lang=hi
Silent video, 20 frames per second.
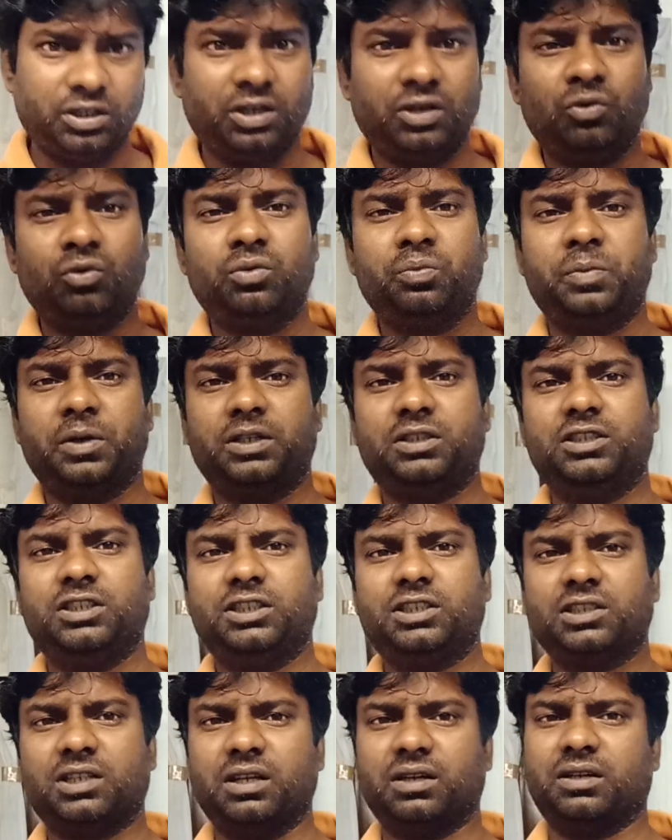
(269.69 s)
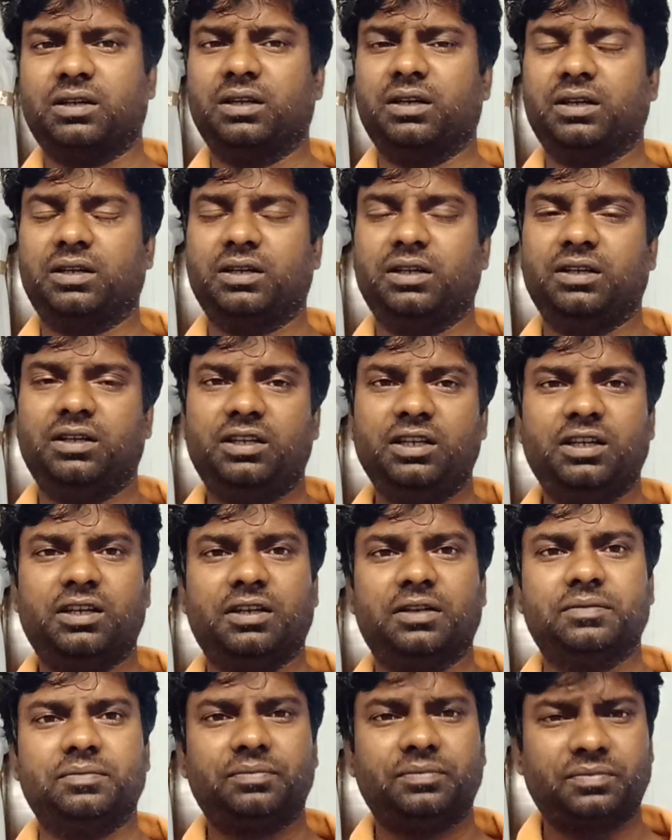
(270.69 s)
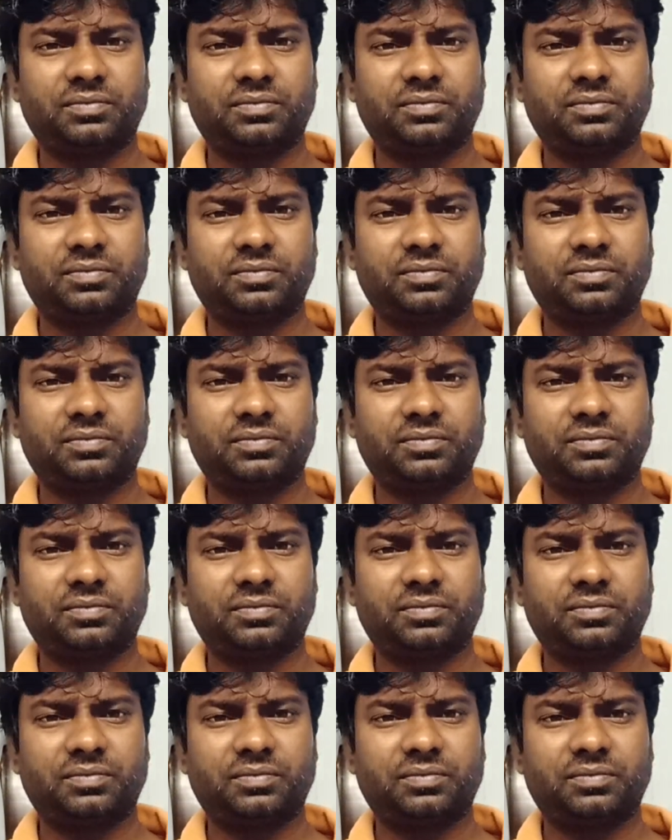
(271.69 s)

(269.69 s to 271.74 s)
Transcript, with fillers: ज़रूर परचेस करके रखें ठीक है